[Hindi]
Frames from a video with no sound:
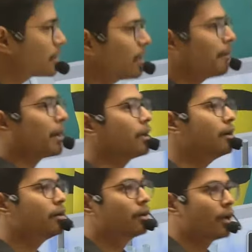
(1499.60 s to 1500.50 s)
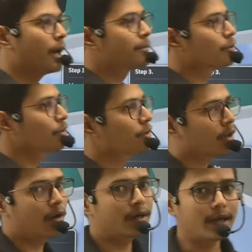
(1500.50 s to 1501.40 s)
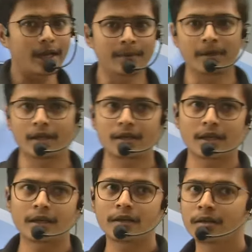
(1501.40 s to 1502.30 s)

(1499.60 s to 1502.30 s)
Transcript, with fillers: है हमारा एप्सुलट और कैनेमेटिक के